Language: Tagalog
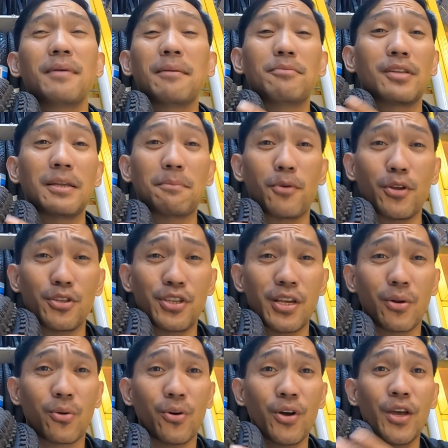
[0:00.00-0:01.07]

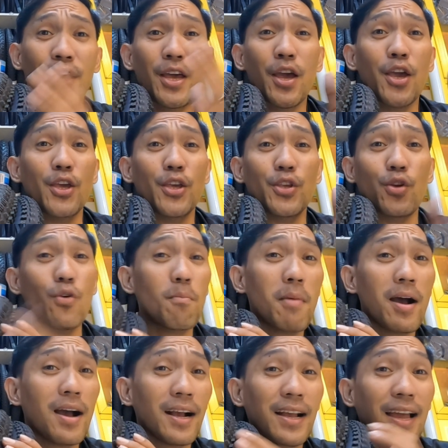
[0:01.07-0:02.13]
3.0, yung
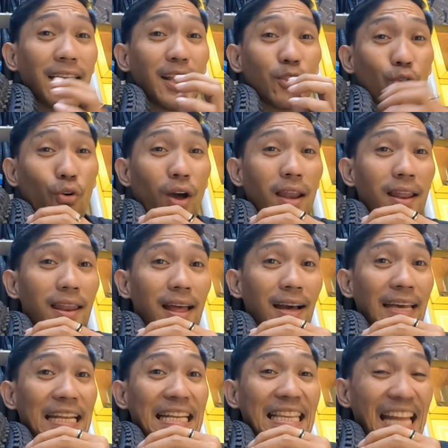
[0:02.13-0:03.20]
mga ganito
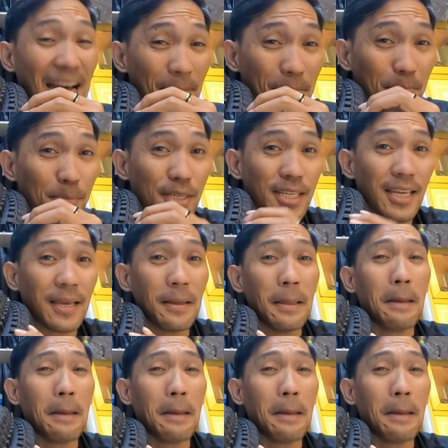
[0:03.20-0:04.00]
kalalaking knobs,